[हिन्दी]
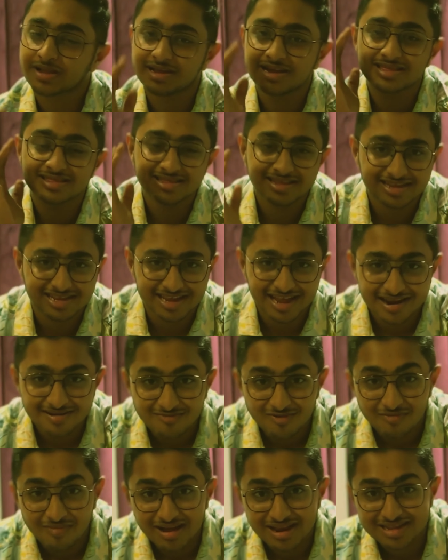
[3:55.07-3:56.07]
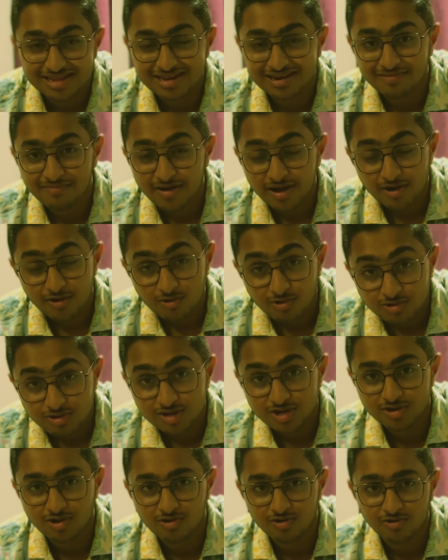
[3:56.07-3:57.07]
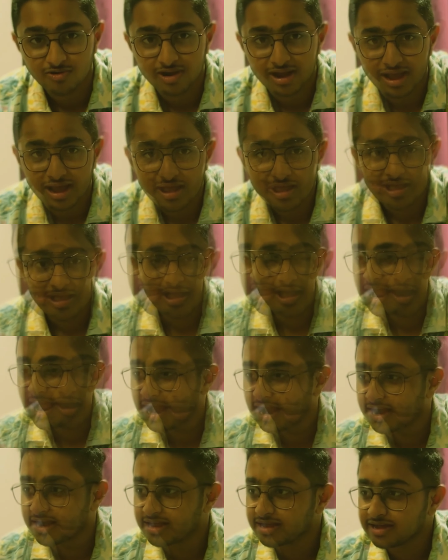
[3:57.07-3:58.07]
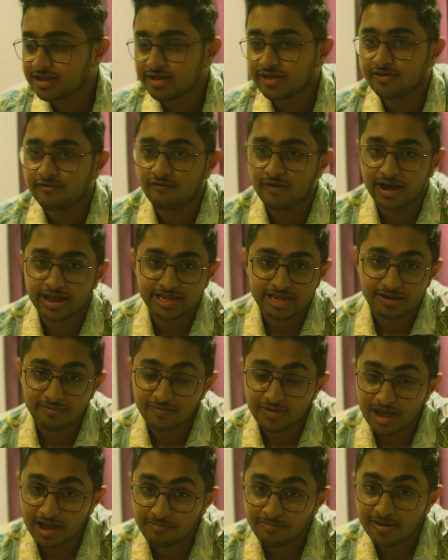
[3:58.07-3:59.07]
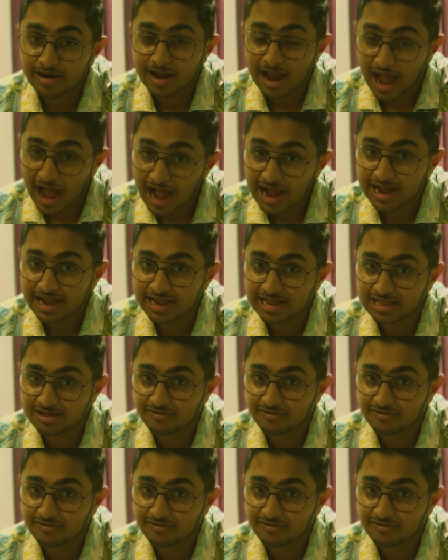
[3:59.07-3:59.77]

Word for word: इतने सारे मोबाइल थे ना मैं खुद शॉक हो गया एंड uh, वहाँ से हम यहाँ पर आ गए थे